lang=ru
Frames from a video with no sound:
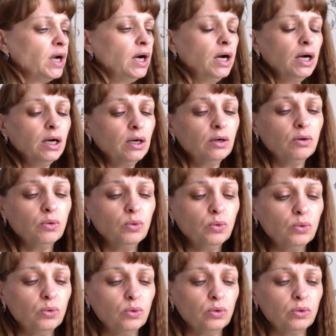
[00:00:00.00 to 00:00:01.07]
А,
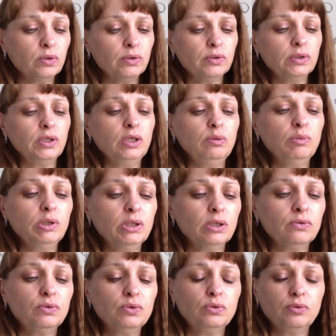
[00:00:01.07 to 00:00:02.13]
о
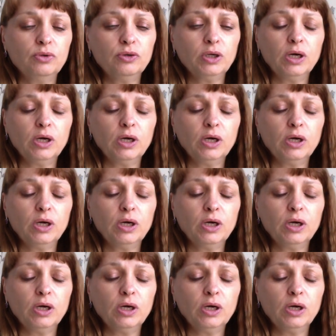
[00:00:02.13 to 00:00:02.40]
именно вот э,